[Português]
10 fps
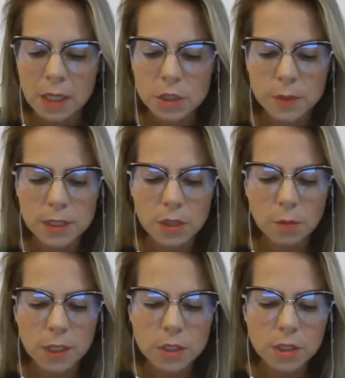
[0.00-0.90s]

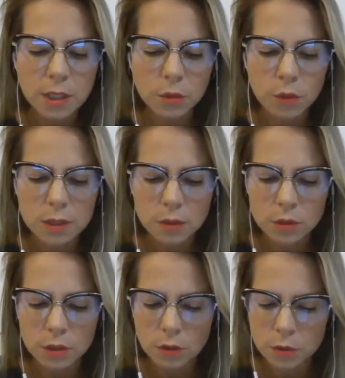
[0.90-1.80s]
especialmente na doação
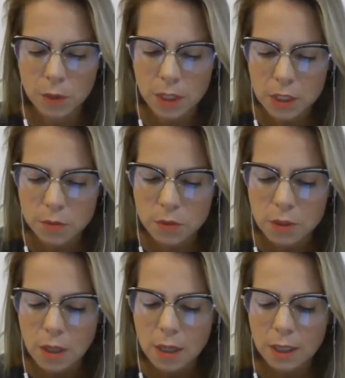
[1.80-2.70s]
de nós mesmos,
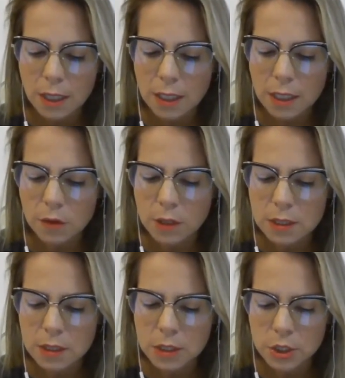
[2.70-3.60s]
naquilo que
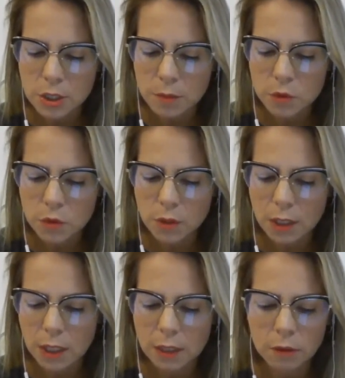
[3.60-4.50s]
sejamos ou
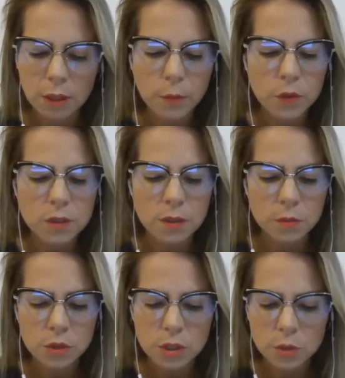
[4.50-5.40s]
naquilo que
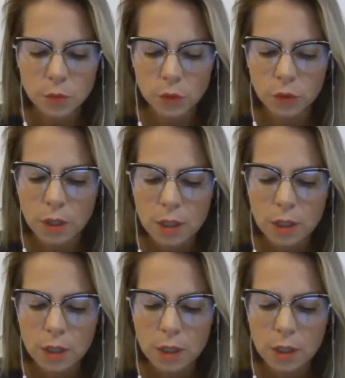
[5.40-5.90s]
possamos dispor,